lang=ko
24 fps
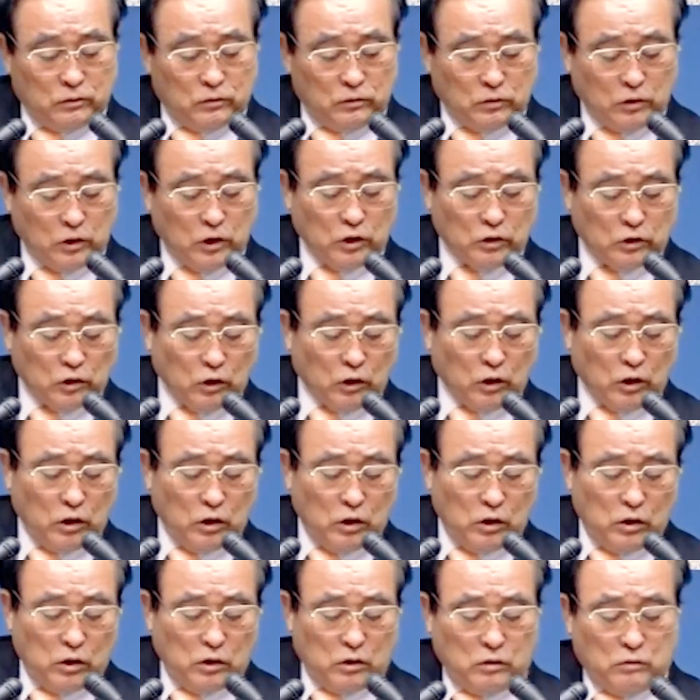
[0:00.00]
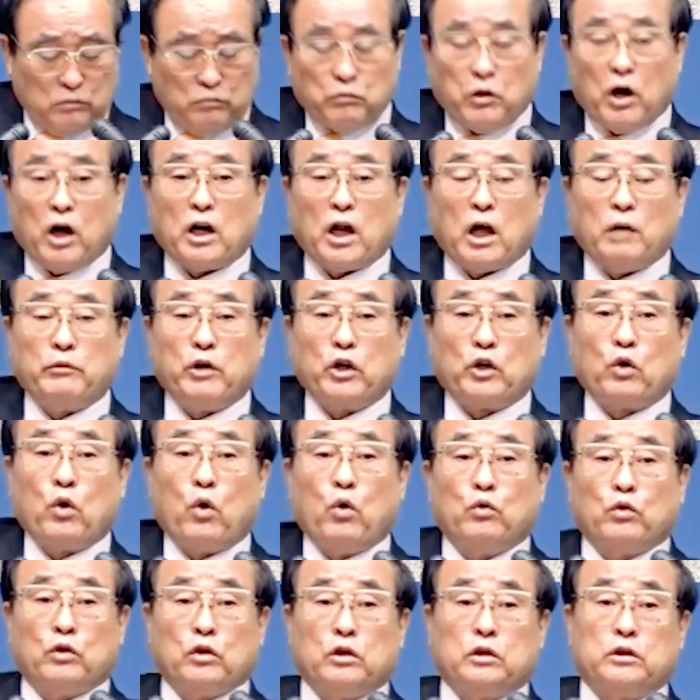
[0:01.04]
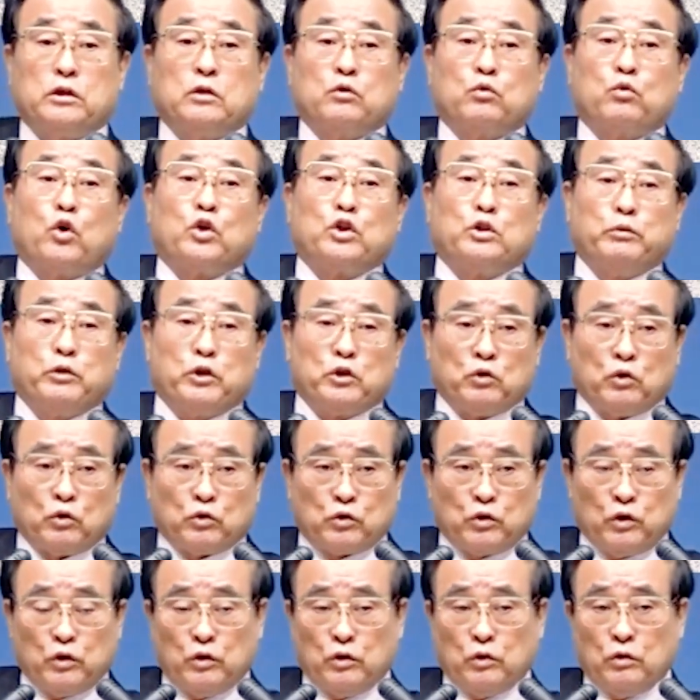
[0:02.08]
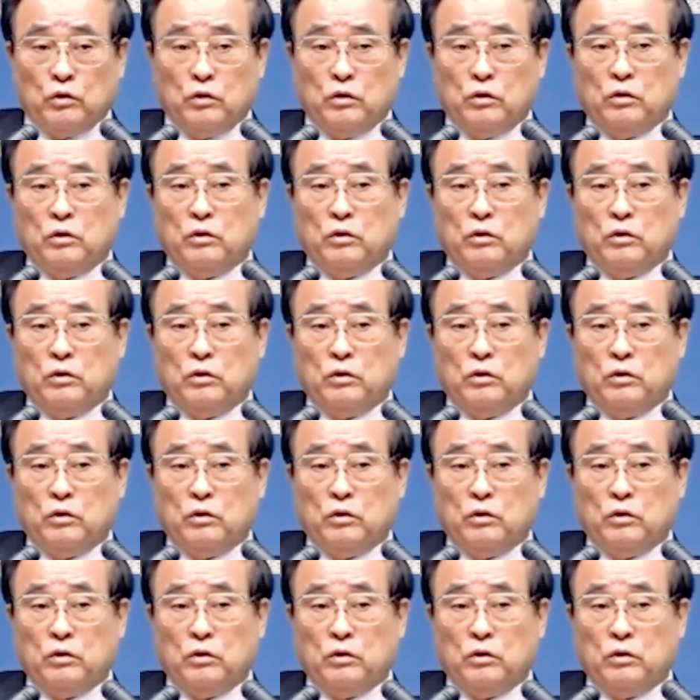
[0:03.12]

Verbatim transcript: 그래서 발람의 교훈을 꼬집어 줬어요.